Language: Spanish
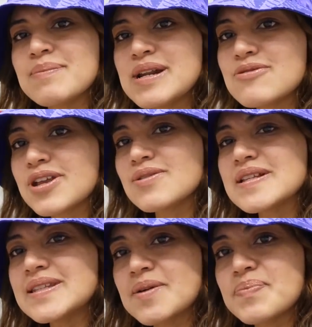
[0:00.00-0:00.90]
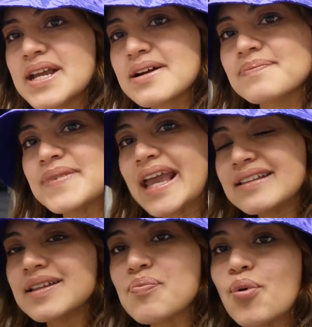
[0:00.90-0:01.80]
Miren aquí un sneak peek de
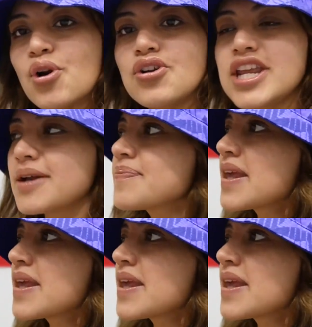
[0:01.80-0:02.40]
gente de Polonia,